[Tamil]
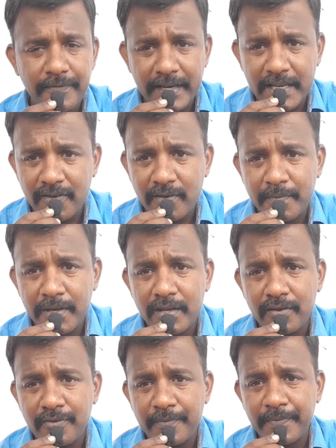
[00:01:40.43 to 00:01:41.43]
வேலைவாய்ப்பு
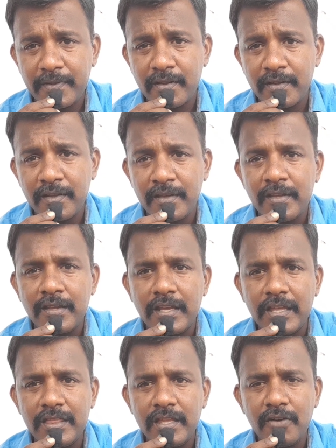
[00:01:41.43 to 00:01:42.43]
இழக்கும்
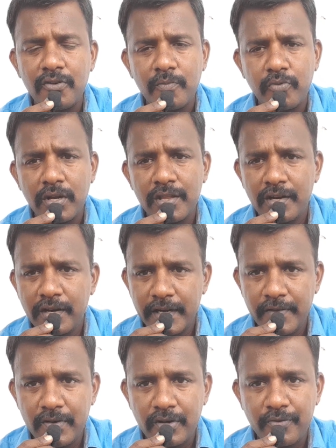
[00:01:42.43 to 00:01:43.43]
இந்தியாவோட பொருளாதாரம்
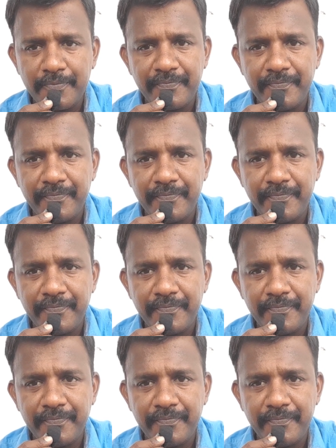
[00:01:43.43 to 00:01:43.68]
அடி வாங்கும்